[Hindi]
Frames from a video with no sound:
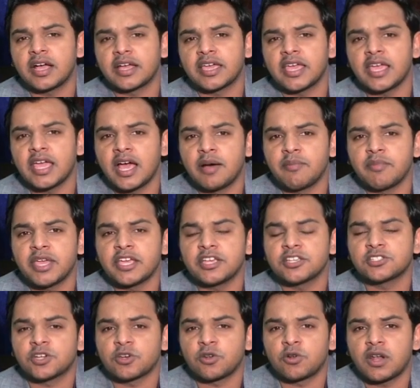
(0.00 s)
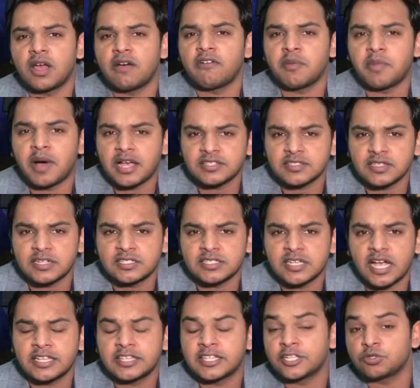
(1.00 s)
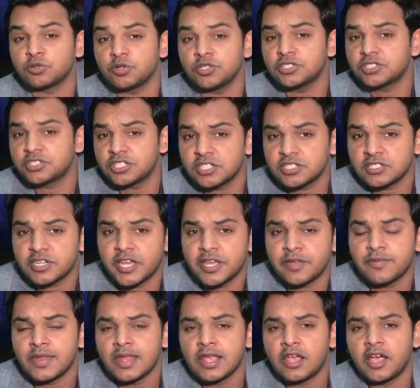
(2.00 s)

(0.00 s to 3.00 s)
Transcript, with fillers: कि हमें इस कोरोना वबा से निजात दे तो इस चीज़ ने